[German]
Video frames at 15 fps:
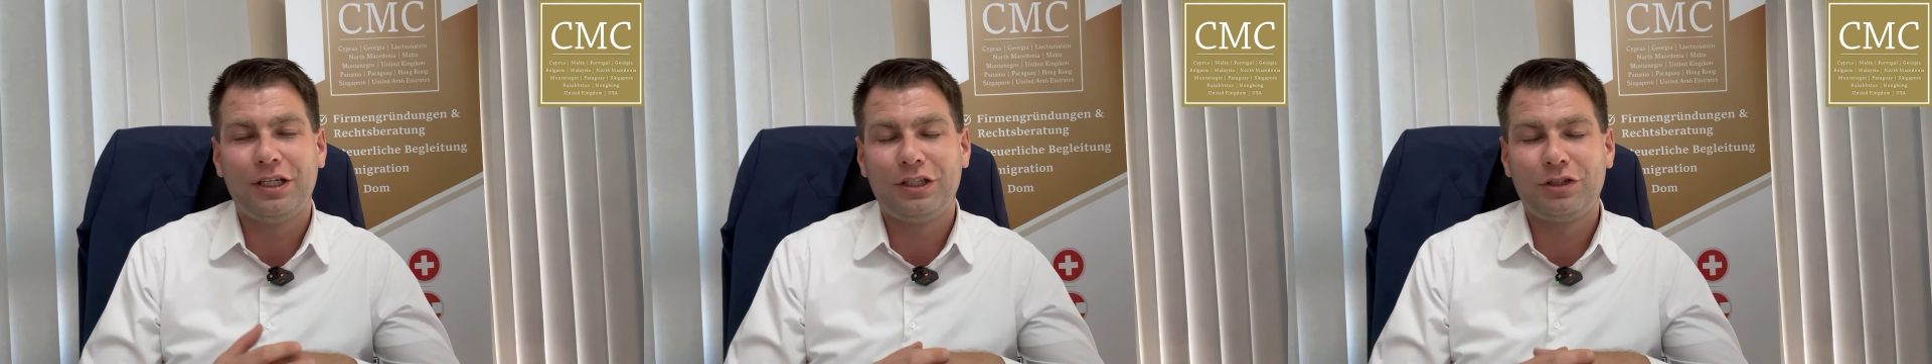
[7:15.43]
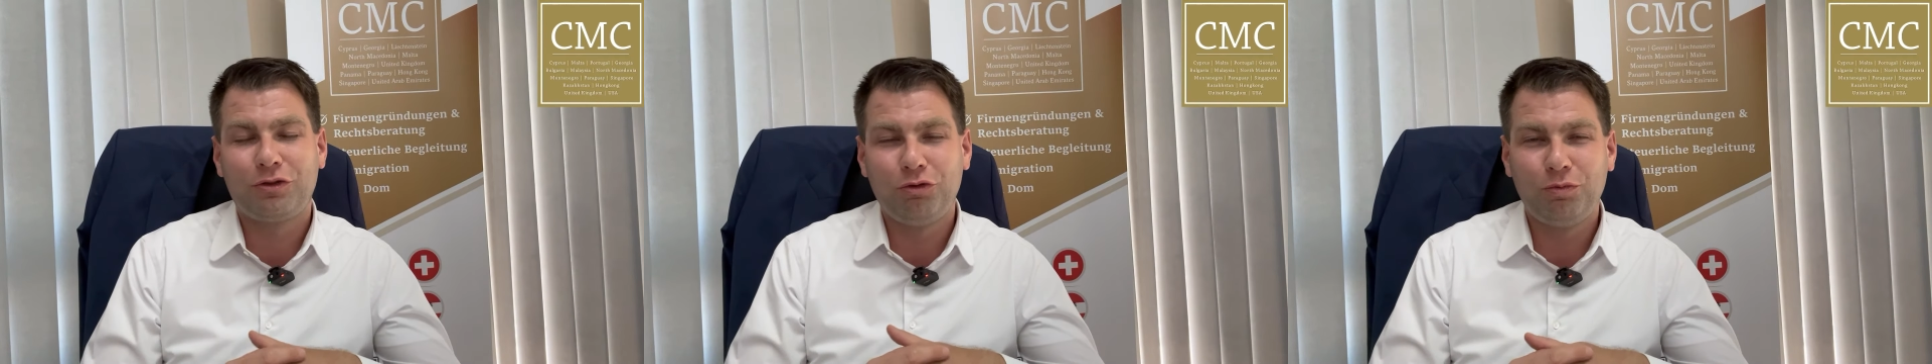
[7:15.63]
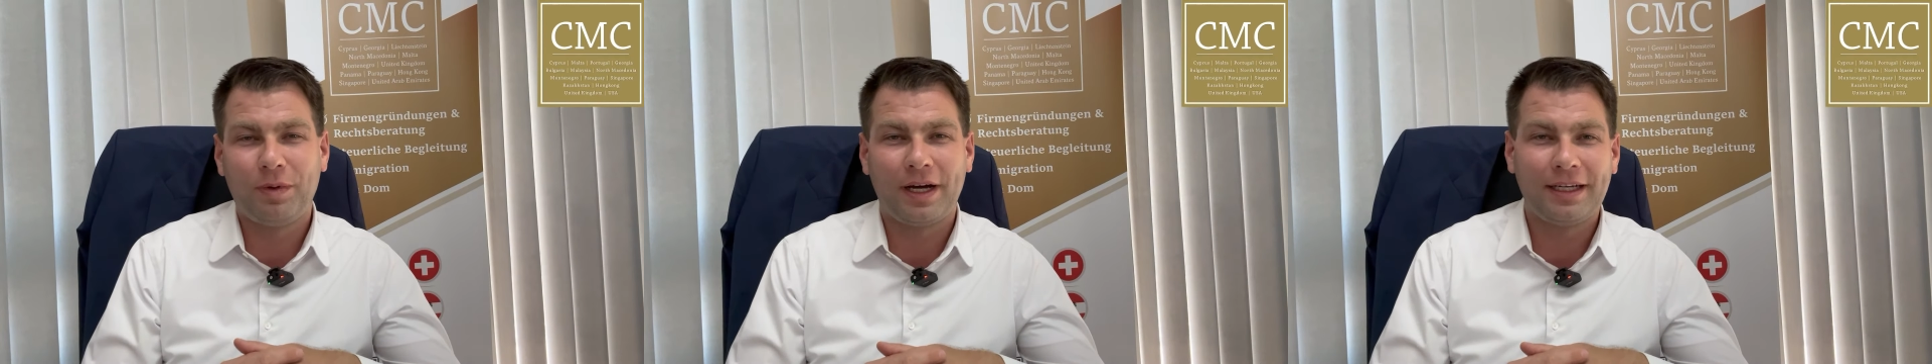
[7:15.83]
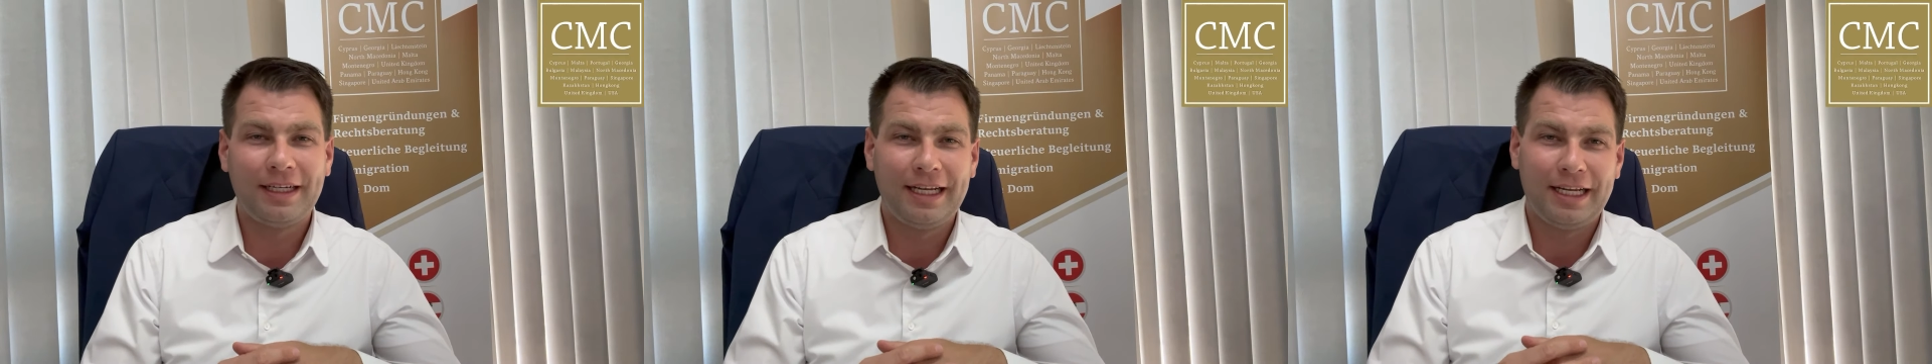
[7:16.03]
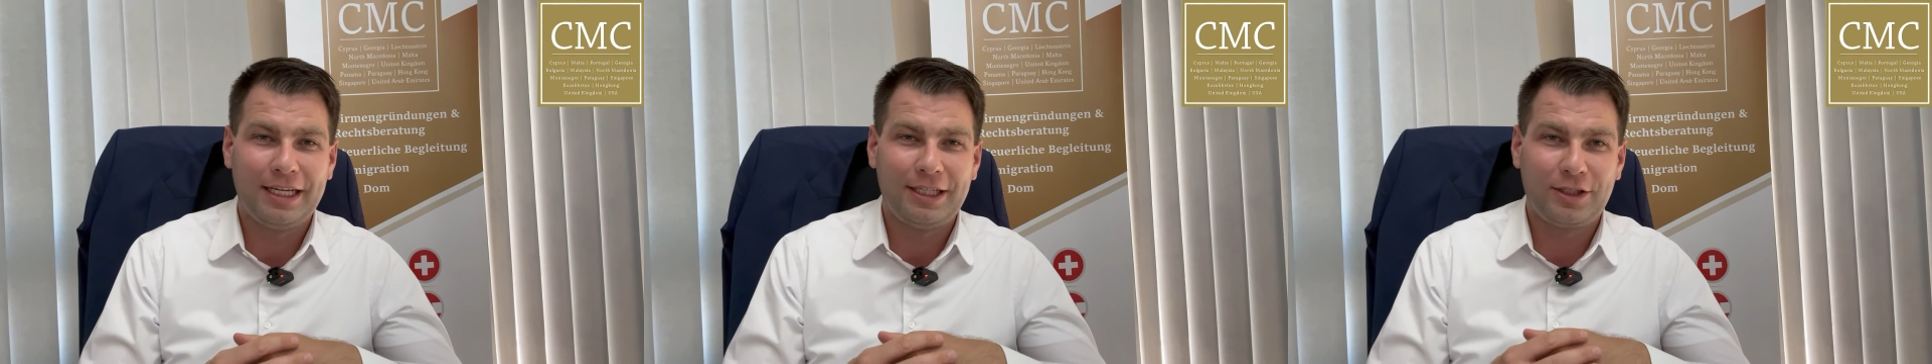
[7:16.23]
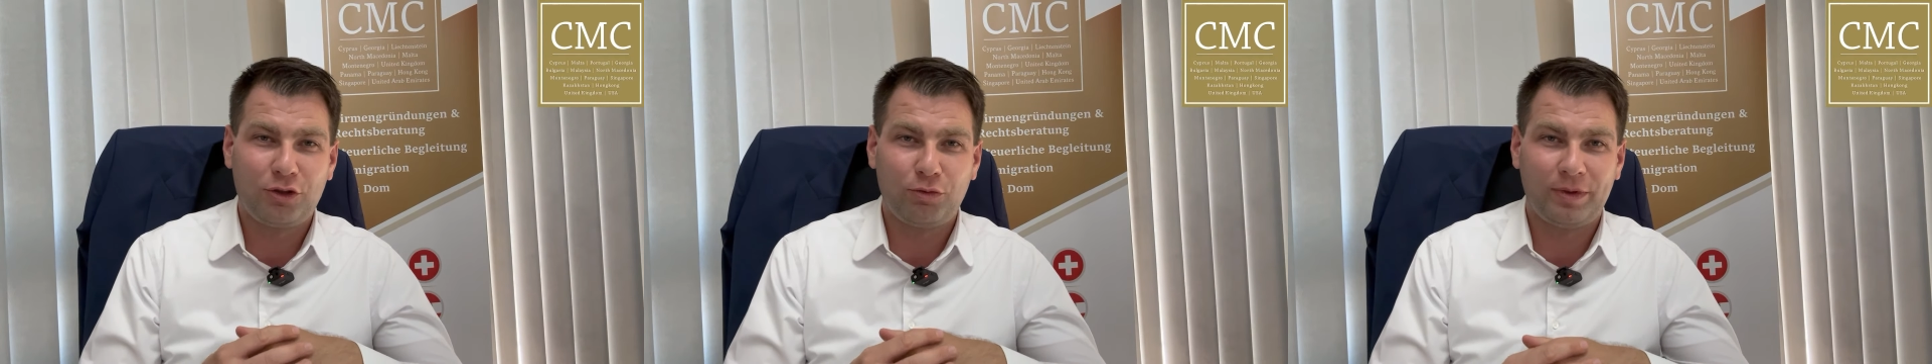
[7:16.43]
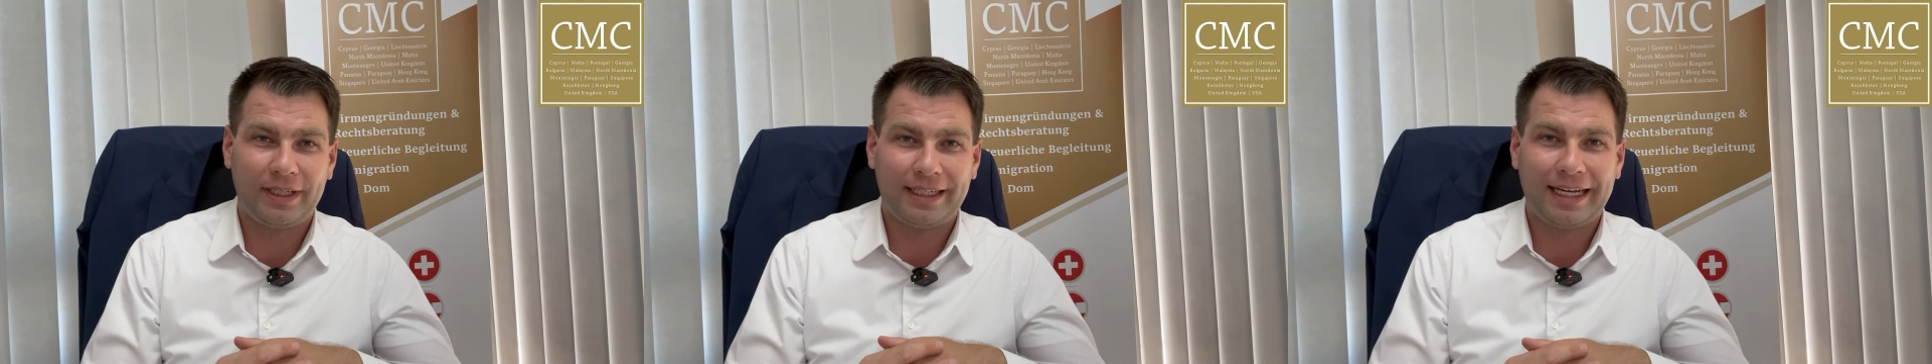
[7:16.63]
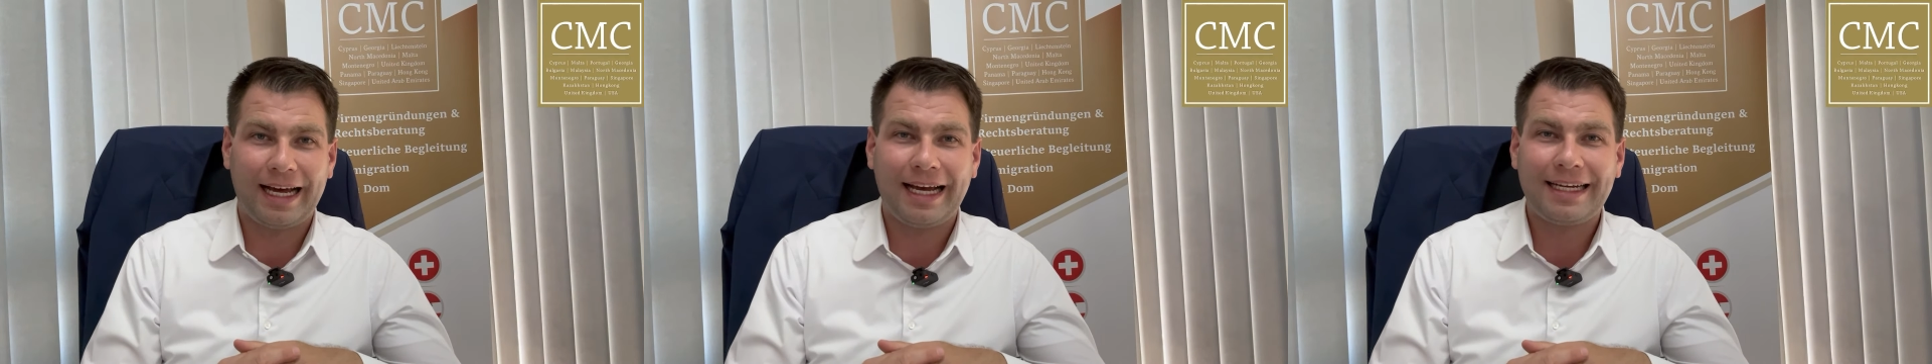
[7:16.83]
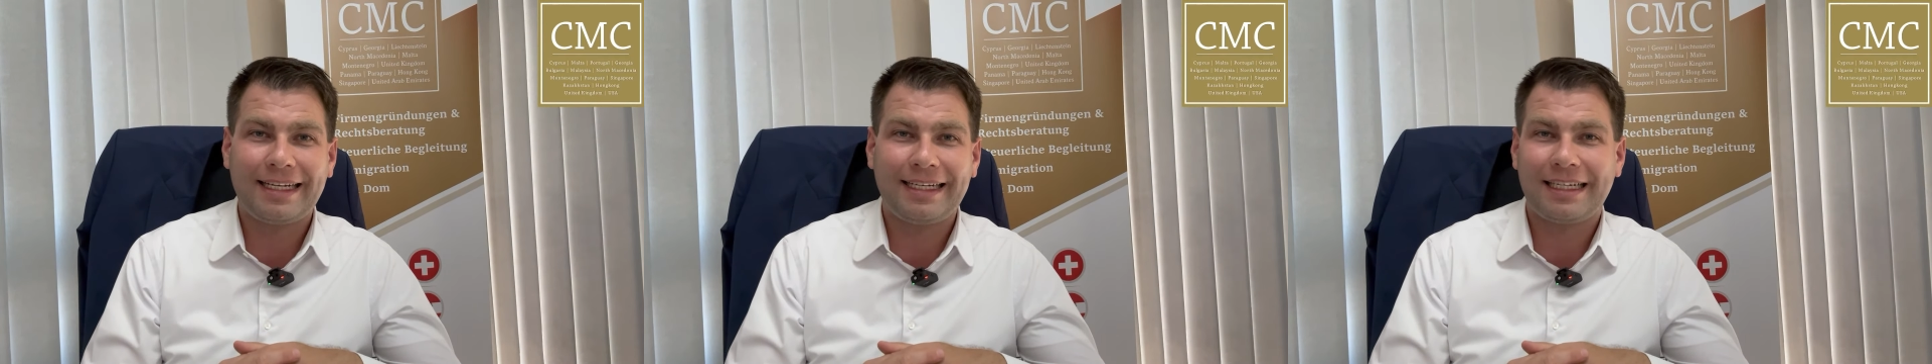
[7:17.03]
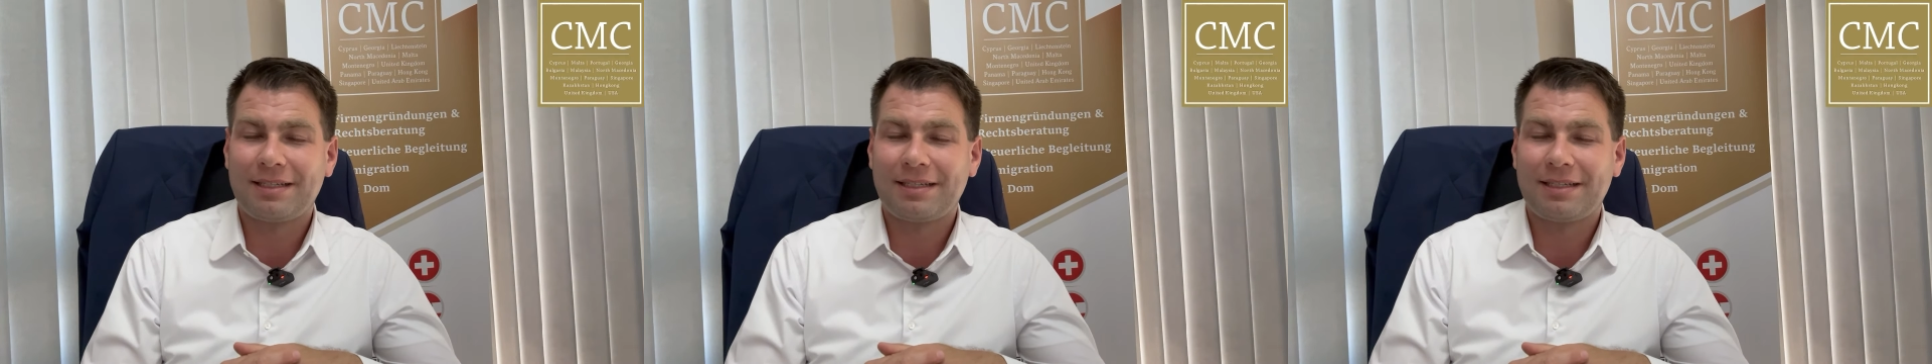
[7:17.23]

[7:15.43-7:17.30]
Zypern zu begleiten.